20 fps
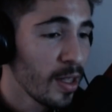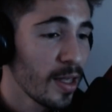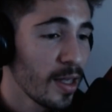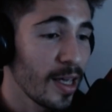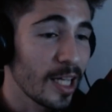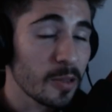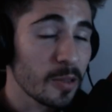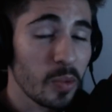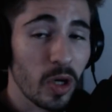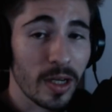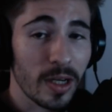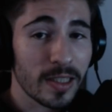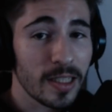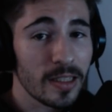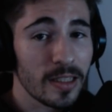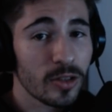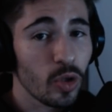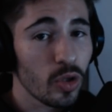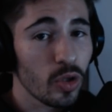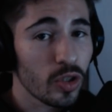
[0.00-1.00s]
Espero que
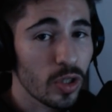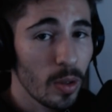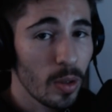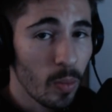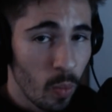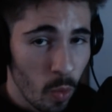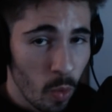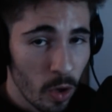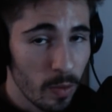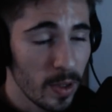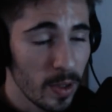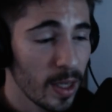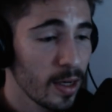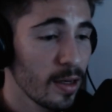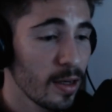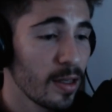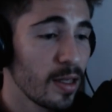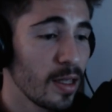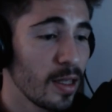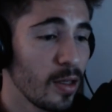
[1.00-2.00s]
estéis todos muy
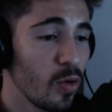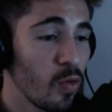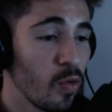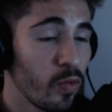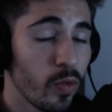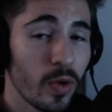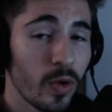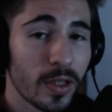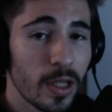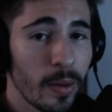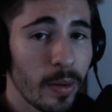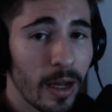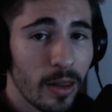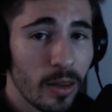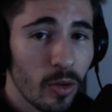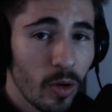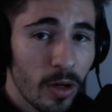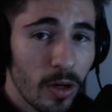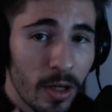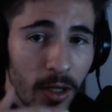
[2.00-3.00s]
bien y un fuerte
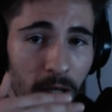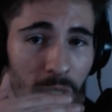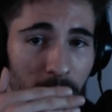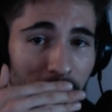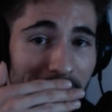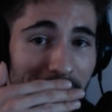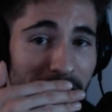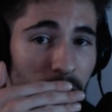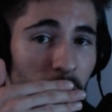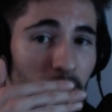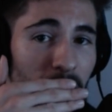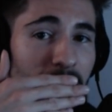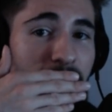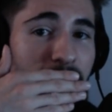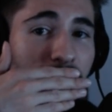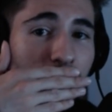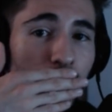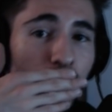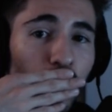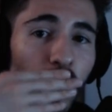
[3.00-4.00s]
abrazo desde mi
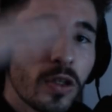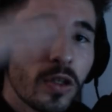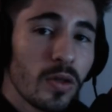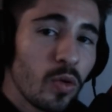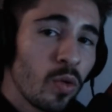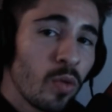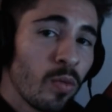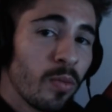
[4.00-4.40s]
casa. Un